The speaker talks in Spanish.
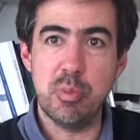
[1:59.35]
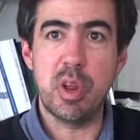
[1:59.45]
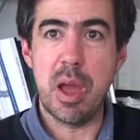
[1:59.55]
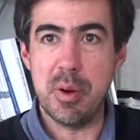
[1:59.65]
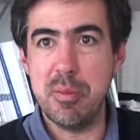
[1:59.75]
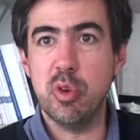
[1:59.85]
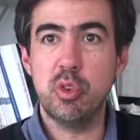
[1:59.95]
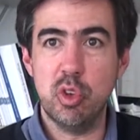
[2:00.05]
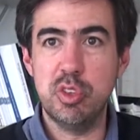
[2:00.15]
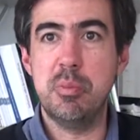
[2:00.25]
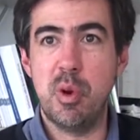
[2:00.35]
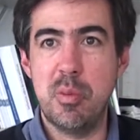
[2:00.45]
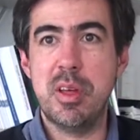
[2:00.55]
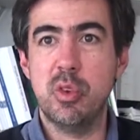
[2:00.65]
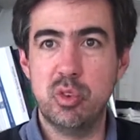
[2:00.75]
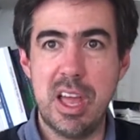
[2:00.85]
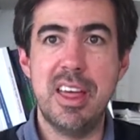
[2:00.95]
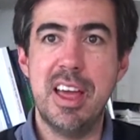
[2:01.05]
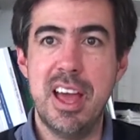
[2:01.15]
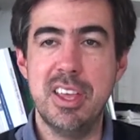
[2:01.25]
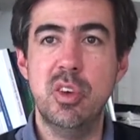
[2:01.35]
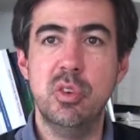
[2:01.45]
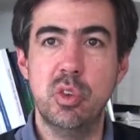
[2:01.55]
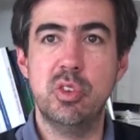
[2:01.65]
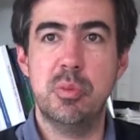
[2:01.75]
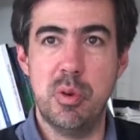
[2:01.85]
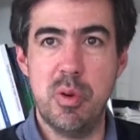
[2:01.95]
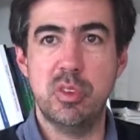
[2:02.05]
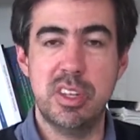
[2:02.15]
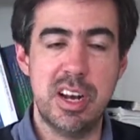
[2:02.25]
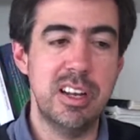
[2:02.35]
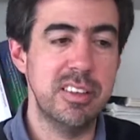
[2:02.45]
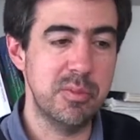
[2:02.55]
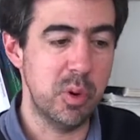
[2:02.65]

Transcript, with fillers: porque abrimos dos diplomados cada año, dos diplomados de análisis